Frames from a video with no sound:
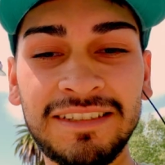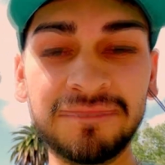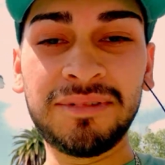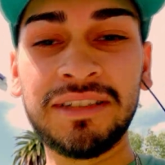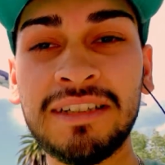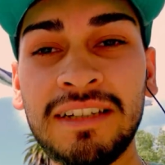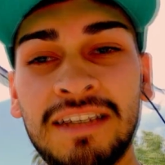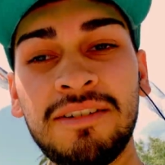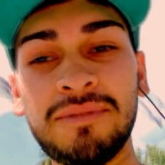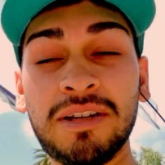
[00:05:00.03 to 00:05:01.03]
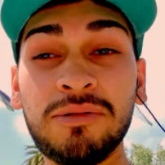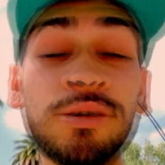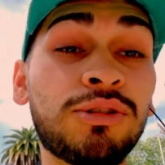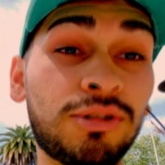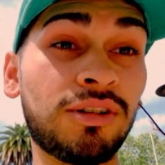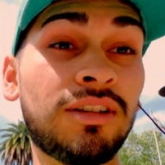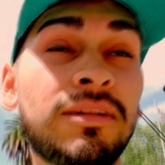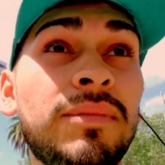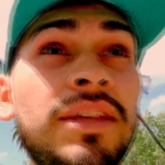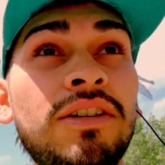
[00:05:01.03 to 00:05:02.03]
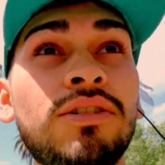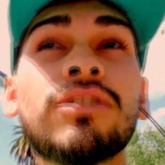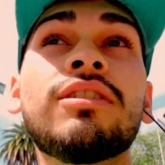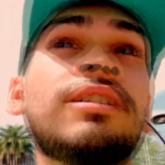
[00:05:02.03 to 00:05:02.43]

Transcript: hacerme tiene un control del médico